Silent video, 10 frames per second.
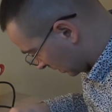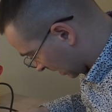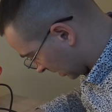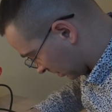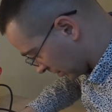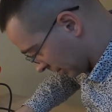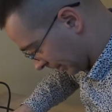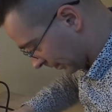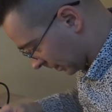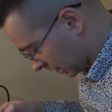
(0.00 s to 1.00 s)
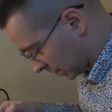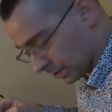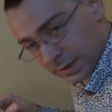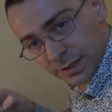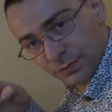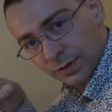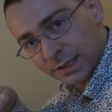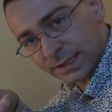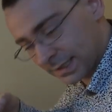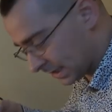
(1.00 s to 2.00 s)
parce que lorsqu'il faut
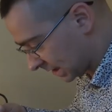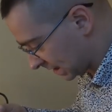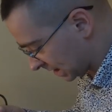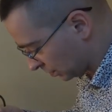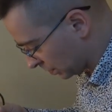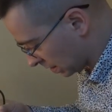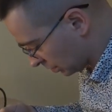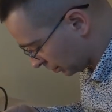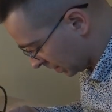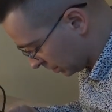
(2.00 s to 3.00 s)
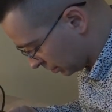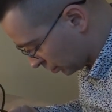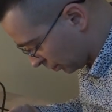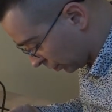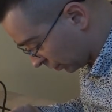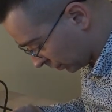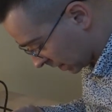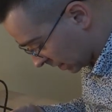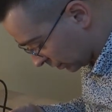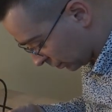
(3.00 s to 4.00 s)
aller glisser ses doigts au milieu de composants
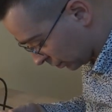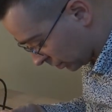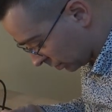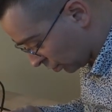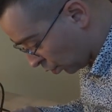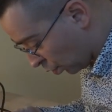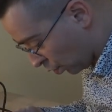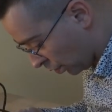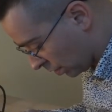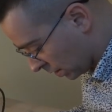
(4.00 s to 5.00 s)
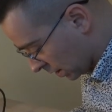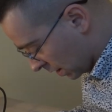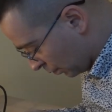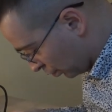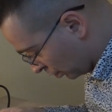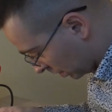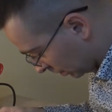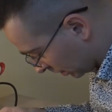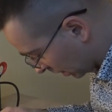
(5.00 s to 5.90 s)
qui sont euh, gros pour en